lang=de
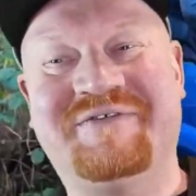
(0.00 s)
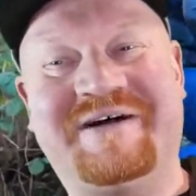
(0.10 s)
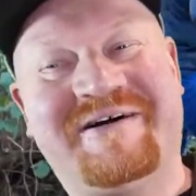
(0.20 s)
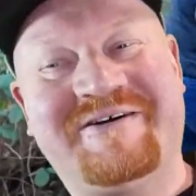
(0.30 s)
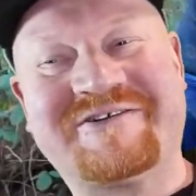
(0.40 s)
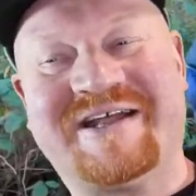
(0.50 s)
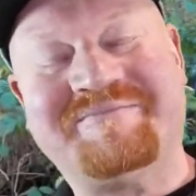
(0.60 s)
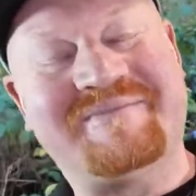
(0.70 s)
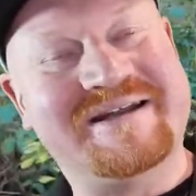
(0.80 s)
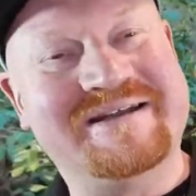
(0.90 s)
Fangen wir auch schon
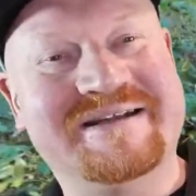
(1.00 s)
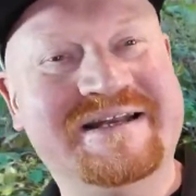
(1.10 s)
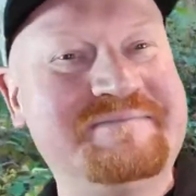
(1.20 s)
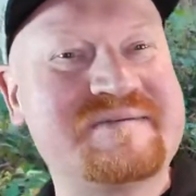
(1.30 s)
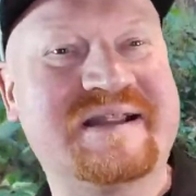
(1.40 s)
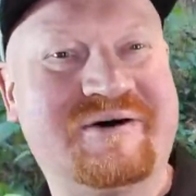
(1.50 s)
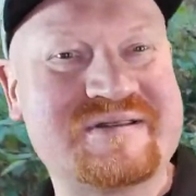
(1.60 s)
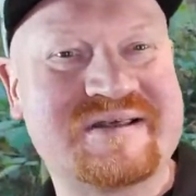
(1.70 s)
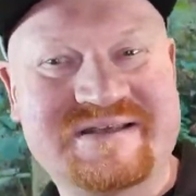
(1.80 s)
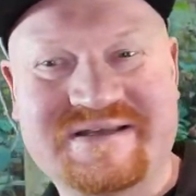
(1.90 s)
an. Mein liebsten
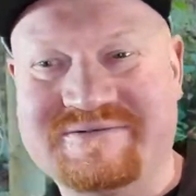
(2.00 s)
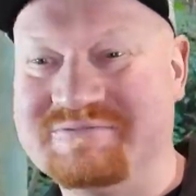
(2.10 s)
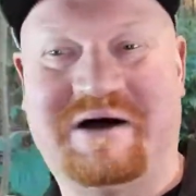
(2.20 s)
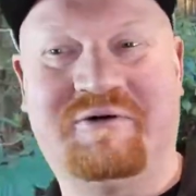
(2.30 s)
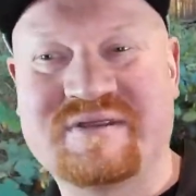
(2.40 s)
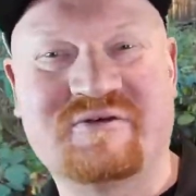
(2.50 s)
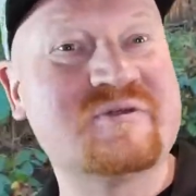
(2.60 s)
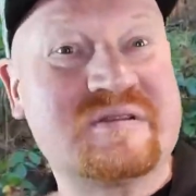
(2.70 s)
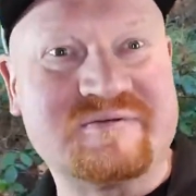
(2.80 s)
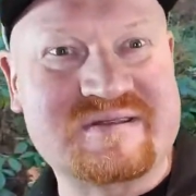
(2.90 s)
ähm,
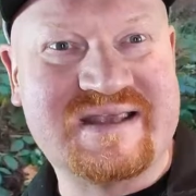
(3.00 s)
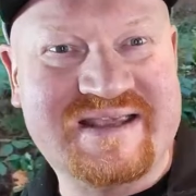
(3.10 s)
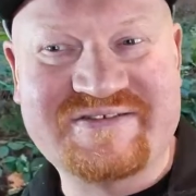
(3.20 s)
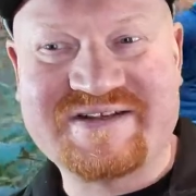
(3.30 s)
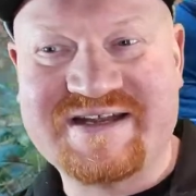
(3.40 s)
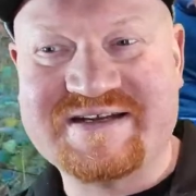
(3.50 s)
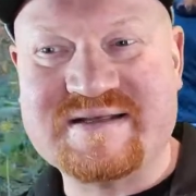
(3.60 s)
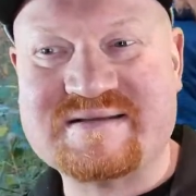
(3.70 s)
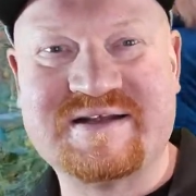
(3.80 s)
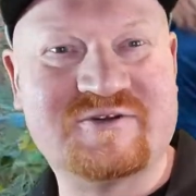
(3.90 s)
Ausrüstungsgegenstand
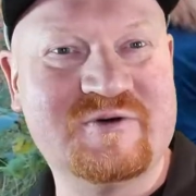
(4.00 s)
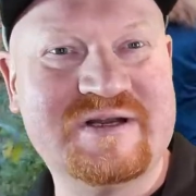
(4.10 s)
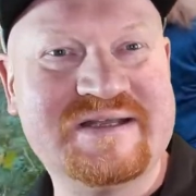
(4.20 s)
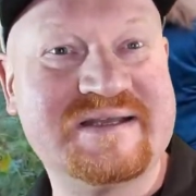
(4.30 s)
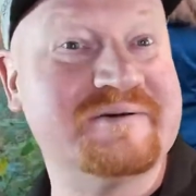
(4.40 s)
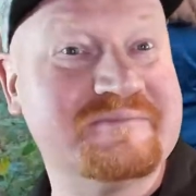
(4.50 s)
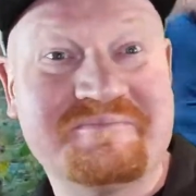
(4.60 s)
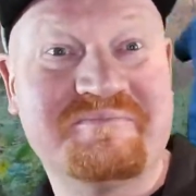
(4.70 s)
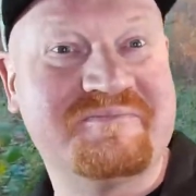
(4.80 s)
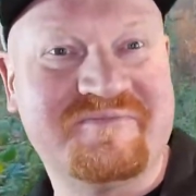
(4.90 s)
ist natürlich,
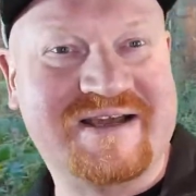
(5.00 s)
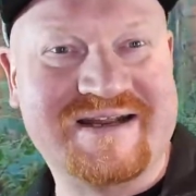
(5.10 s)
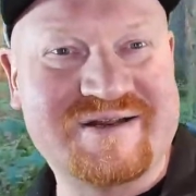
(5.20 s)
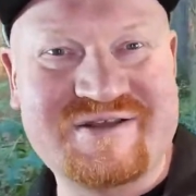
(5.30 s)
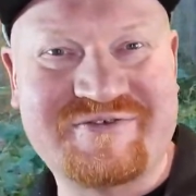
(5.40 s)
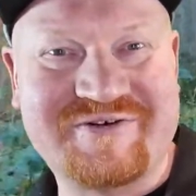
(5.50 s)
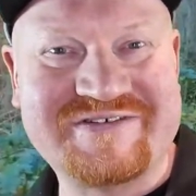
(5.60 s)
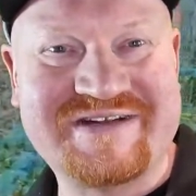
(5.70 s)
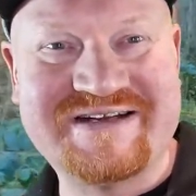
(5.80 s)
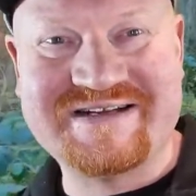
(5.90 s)
wer kann es sich
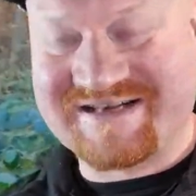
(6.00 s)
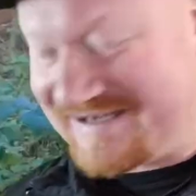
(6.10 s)
vorstellen? Na